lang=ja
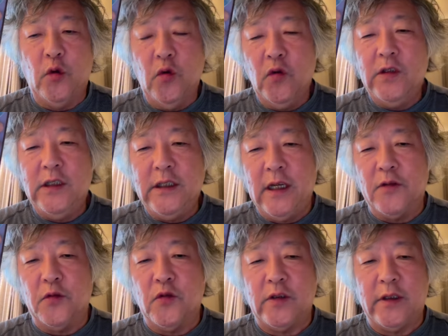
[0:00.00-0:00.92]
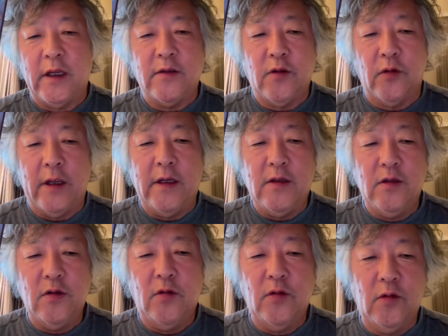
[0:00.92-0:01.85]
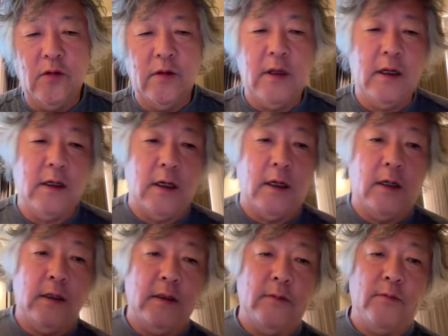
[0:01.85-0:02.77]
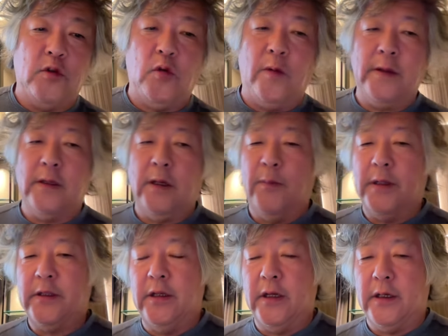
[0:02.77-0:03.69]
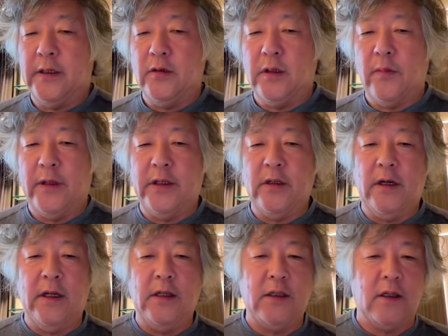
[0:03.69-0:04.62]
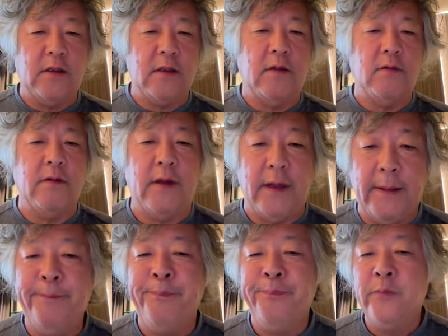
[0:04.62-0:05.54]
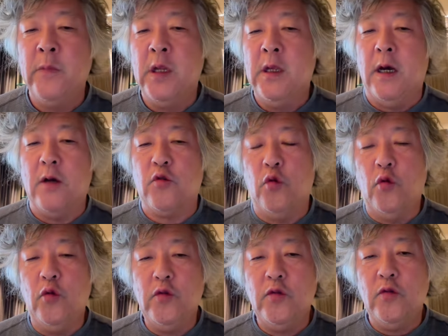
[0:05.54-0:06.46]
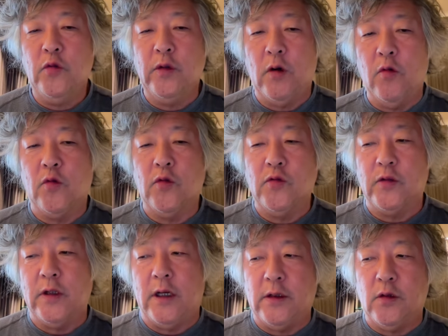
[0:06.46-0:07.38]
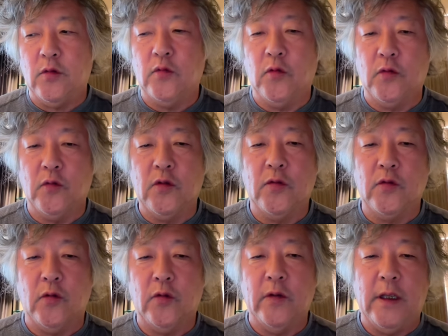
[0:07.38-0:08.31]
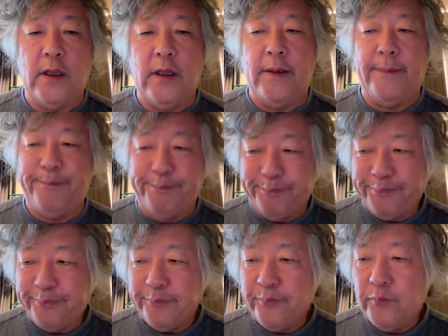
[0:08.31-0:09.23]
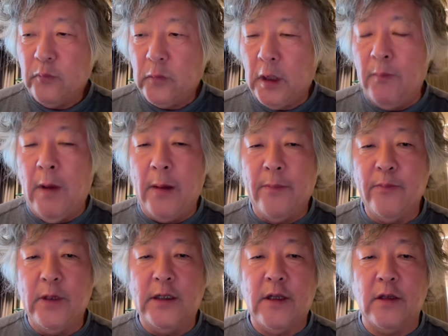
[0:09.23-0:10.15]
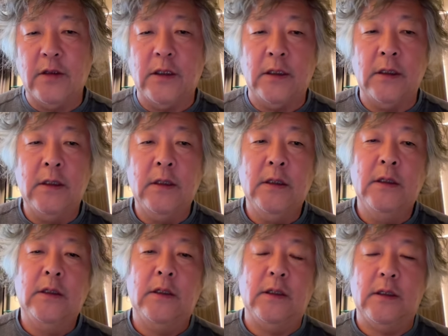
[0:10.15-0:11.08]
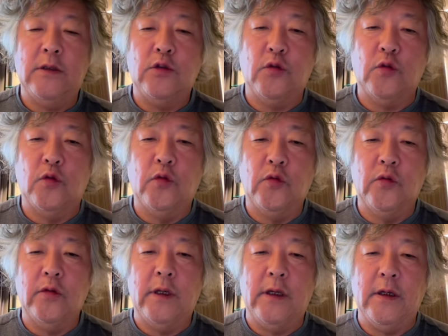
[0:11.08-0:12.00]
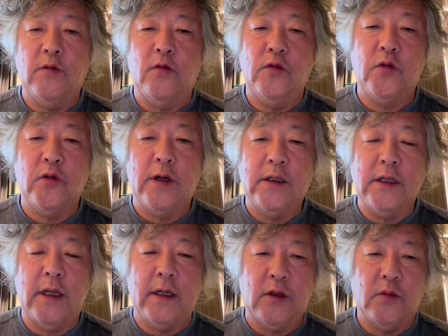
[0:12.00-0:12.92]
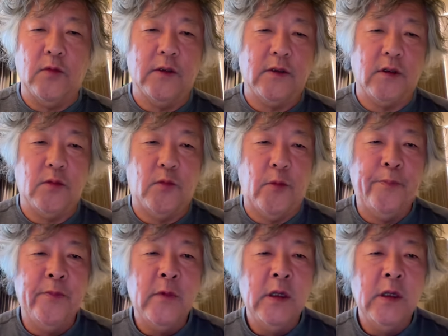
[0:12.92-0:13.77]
当事者としてその炎上のなんかどまた真っ只中にいるって全く話が違うんでねあこういうことが起こるんだってことをちょっと、えー、まあ、皆さんに、えー、ちょっとごえー、えご紹介したいなと思うんですけども